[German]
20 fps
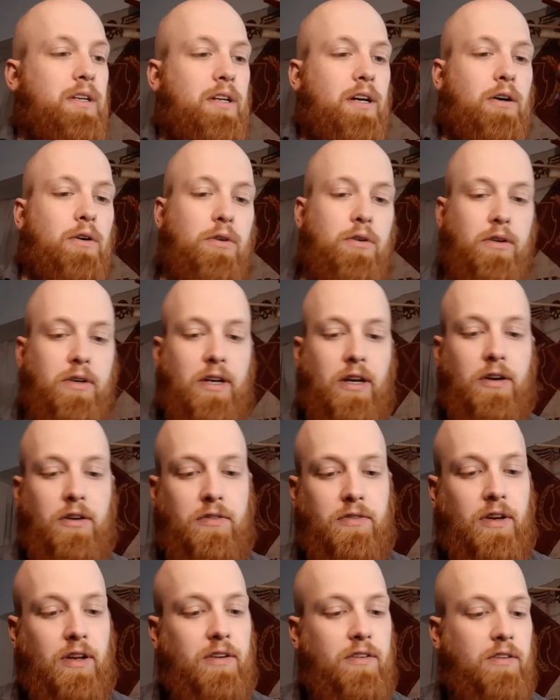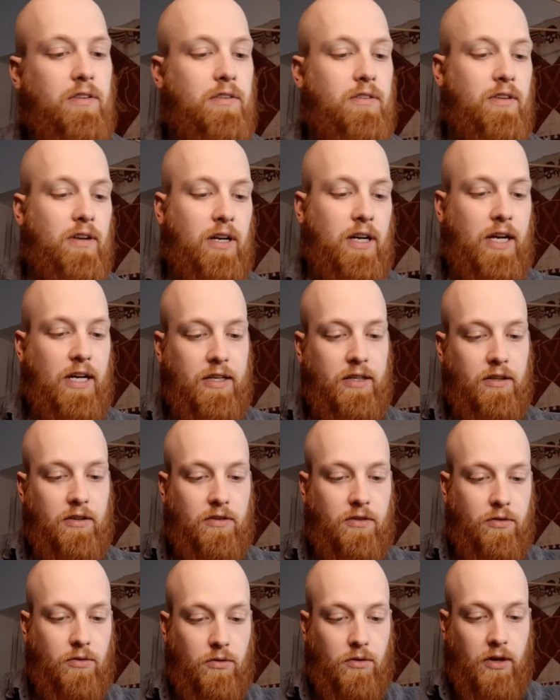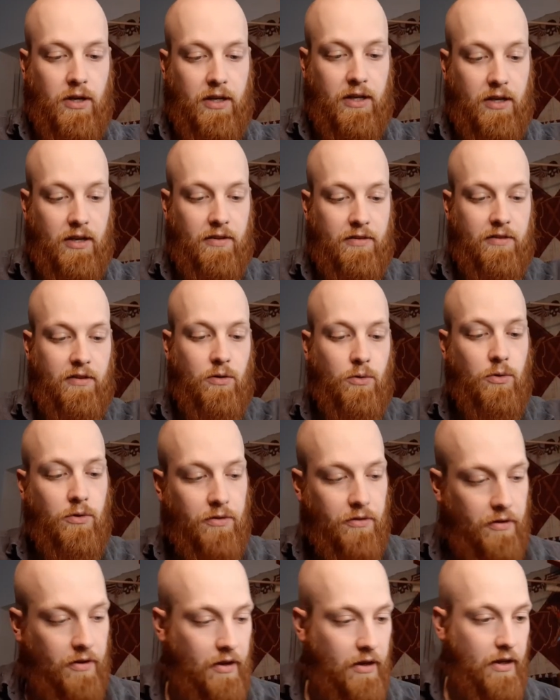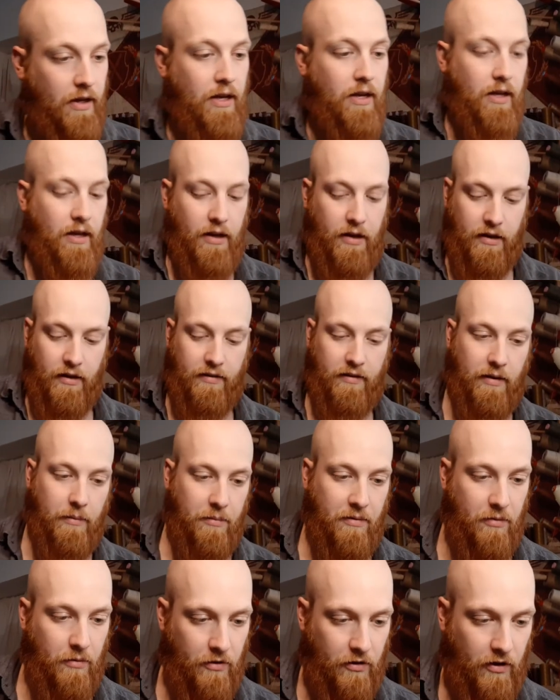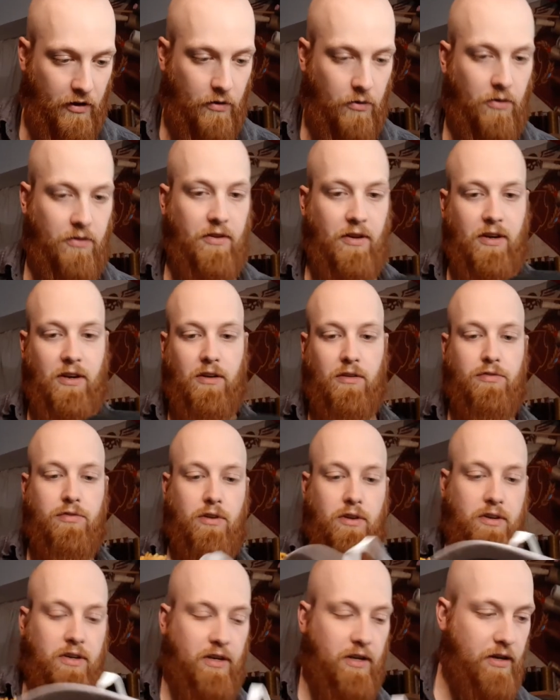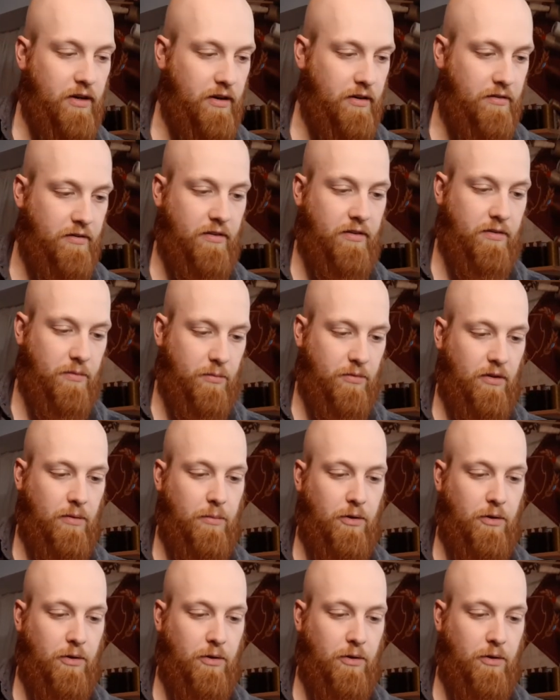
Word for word: auch. Und dadurch werden sie sozusagen rangezogen oder ich kann sie lösen. Das gibt zum Beispiel den großartigen Vorteil, dass wenn es im Sommer